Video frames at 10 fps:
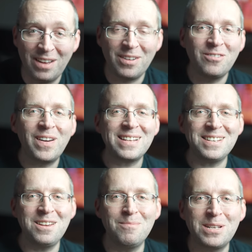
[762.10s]
nawet dwa
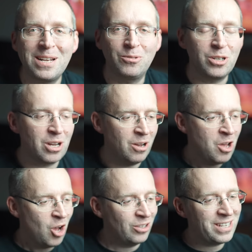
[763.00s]
razy nie myślał, tylko
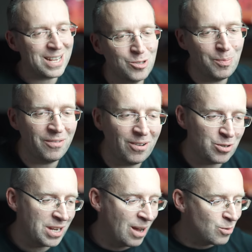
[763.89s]
od razu powołał
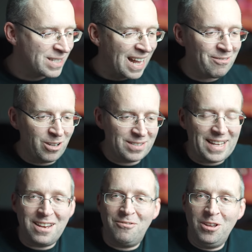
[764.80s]
się na ustawę o
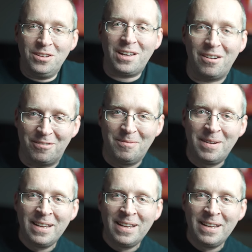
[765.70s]
stanie wyjątkowym i